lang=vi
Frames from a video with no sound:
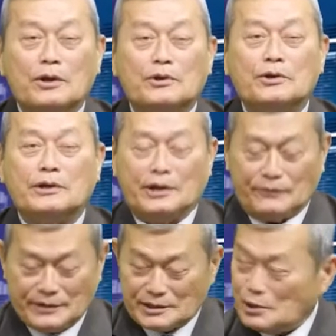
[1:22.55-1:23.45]
trước nghị
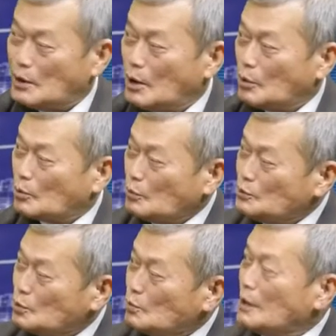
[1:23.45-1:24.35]
viện châu Âu
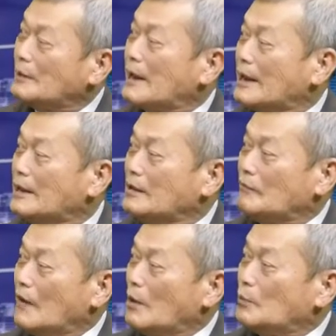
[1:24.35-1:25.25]
cũng dùng cái này
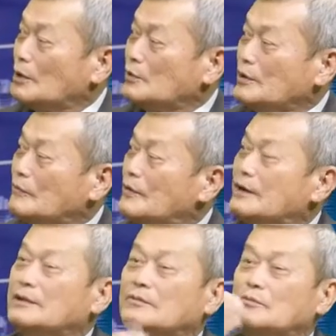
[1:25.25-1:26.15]
và ông nói chuyện
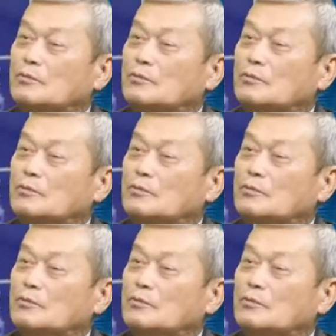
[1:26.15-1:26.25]
với